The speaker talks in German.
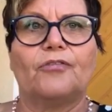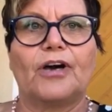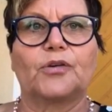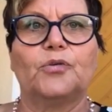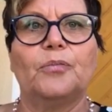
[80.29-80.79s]

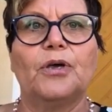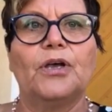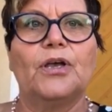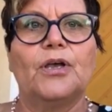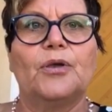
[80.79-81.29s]
warum
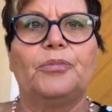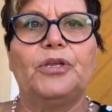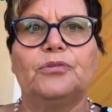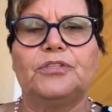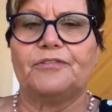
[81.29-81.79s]

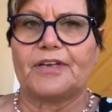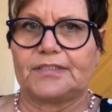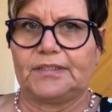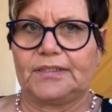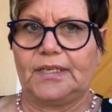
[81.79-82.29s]

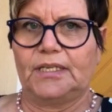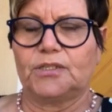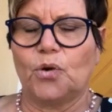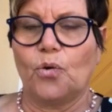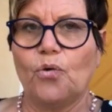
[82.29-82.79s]

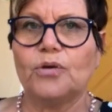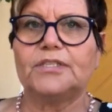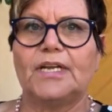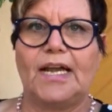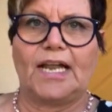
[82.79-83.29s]
Biodiversität
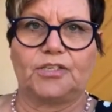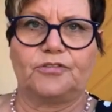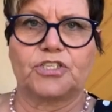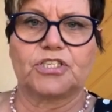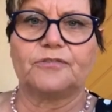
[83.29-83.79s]
und
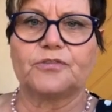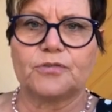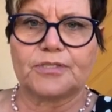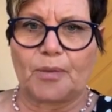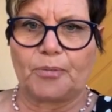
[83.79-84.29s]
Landwirtschaft
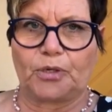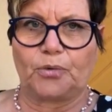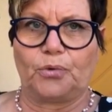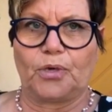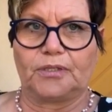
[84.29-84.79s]

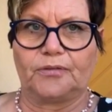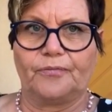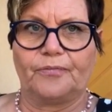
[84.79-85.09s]
zusammengehören.